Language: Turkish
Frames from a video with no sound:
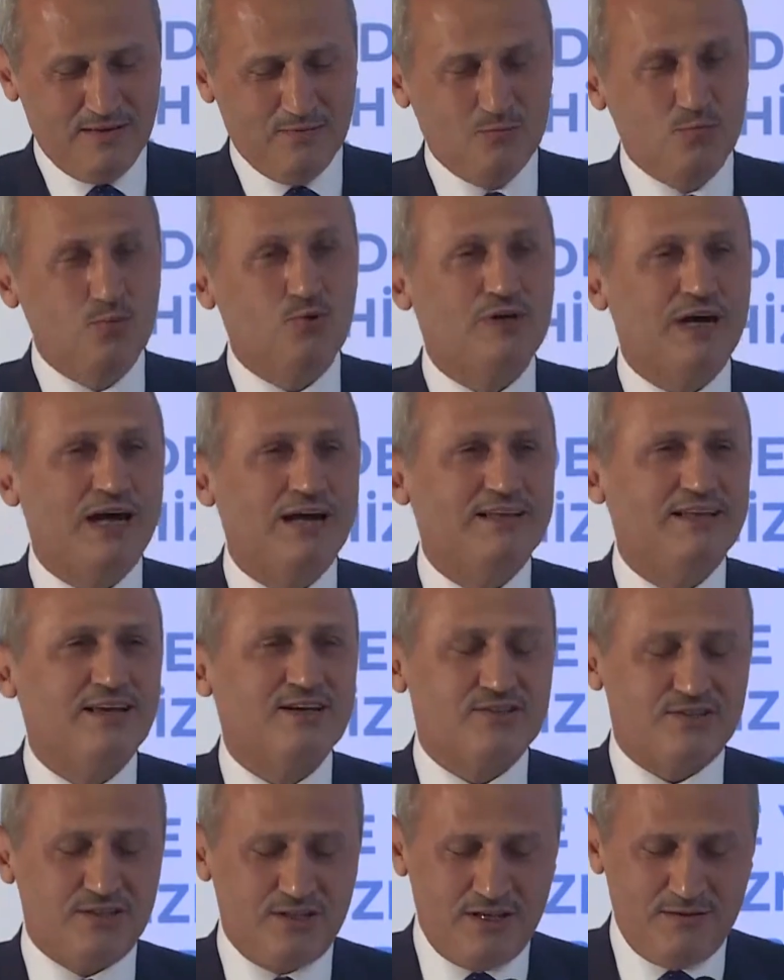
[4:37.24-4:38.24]
Bu
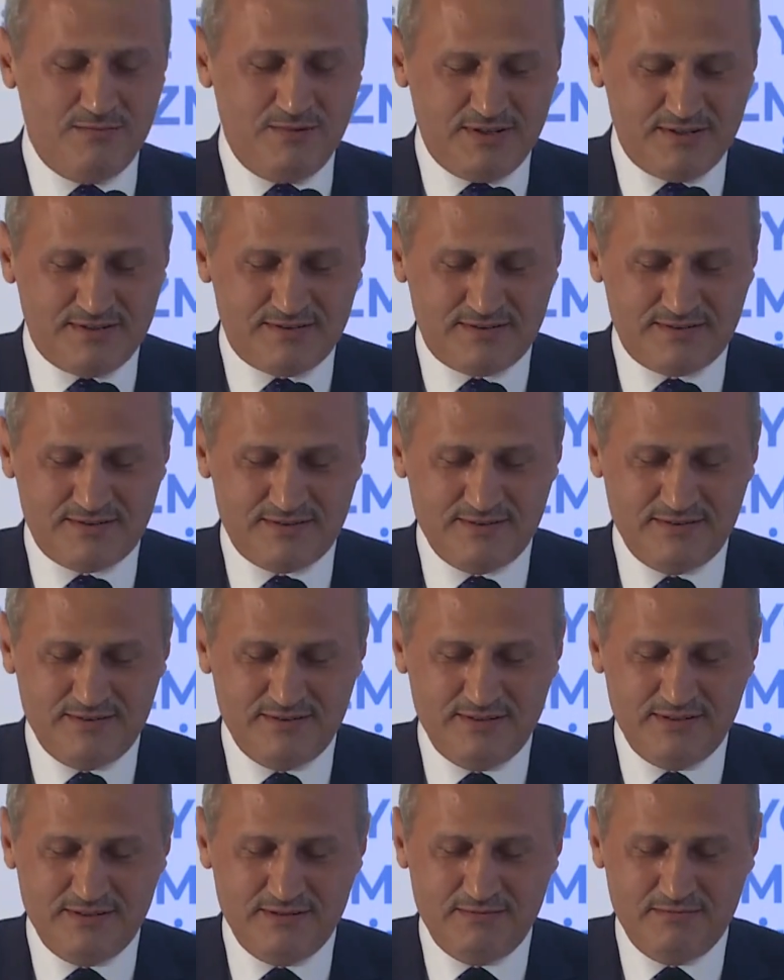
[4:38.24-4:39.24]
kardeşlerimiz
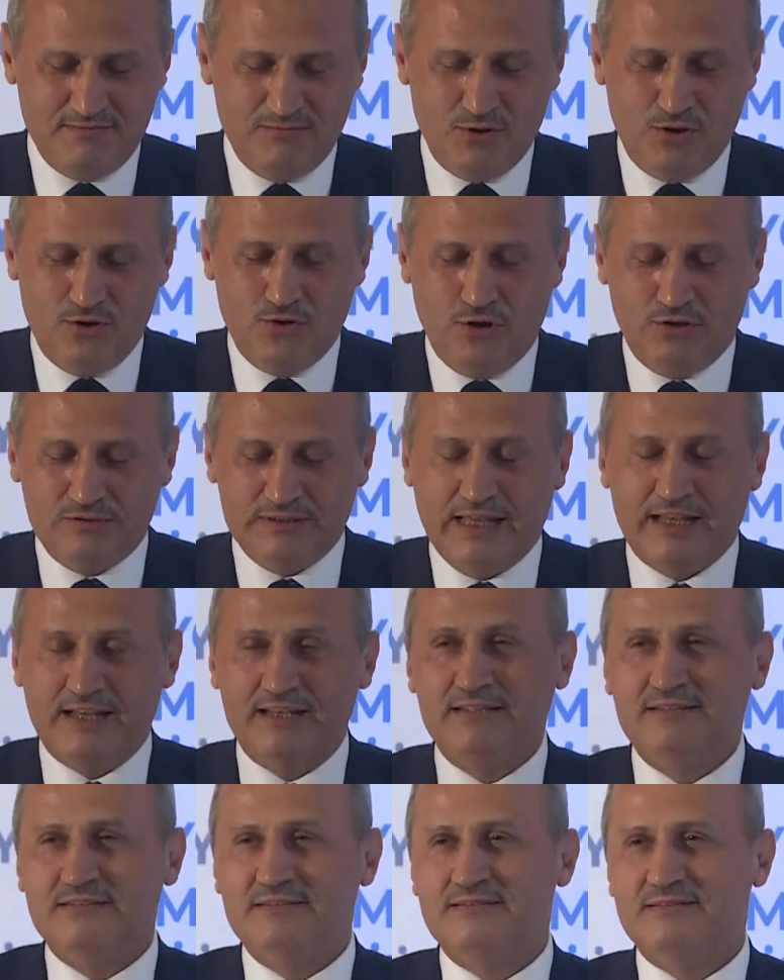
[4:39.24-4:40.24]

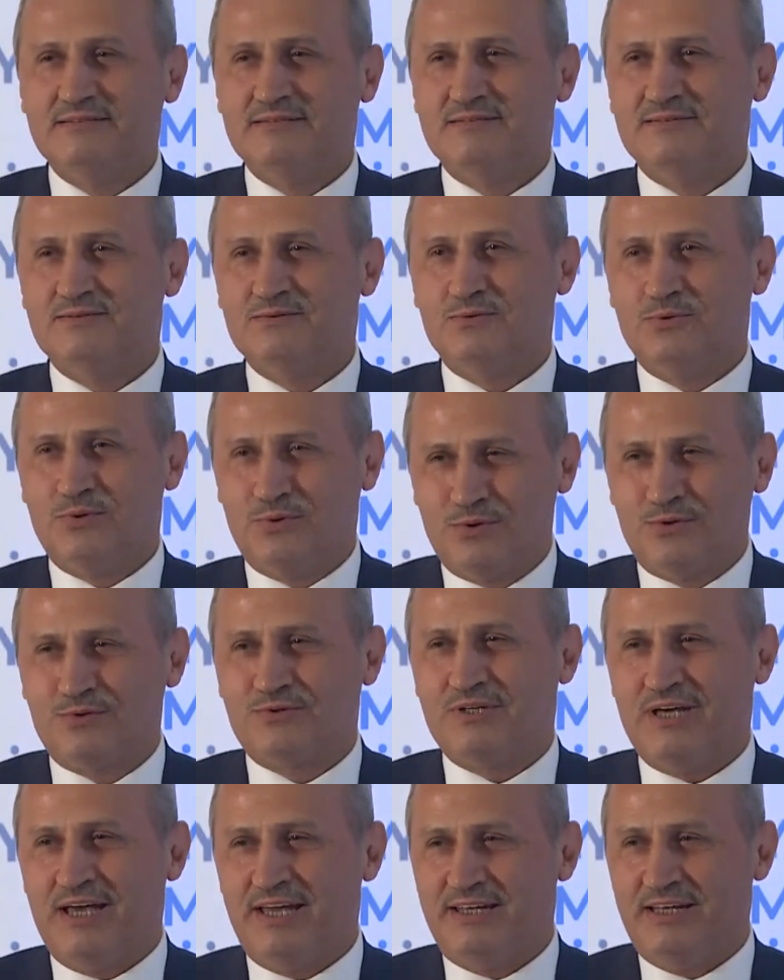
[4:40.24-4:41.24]
milyonların gurur
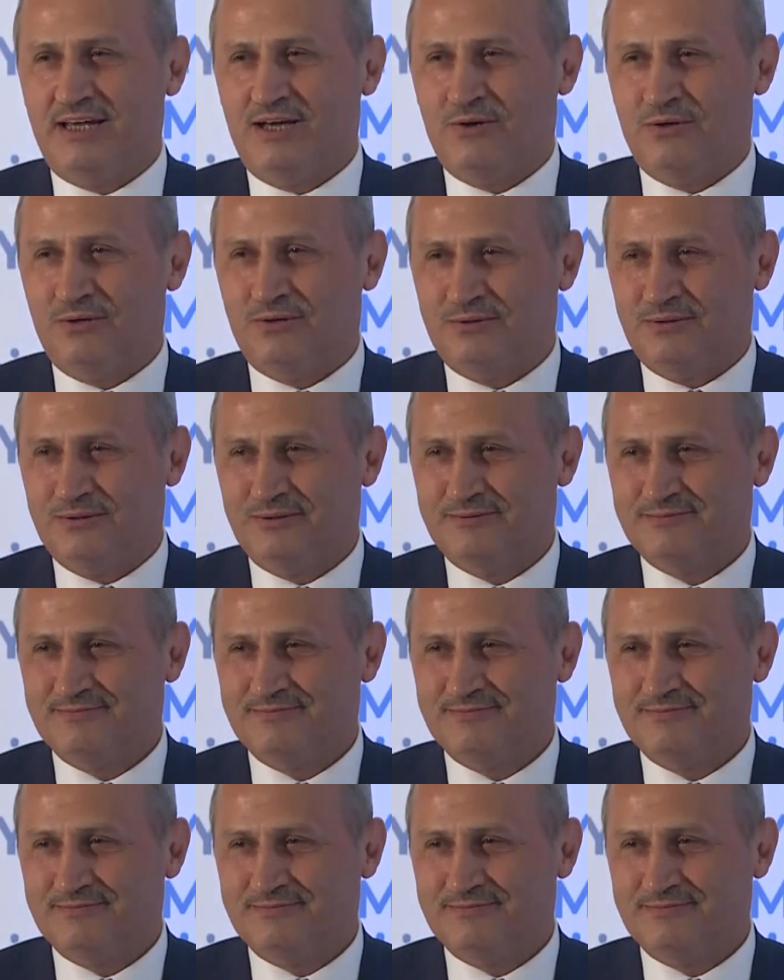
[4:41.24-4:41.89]
kaynağı oldu.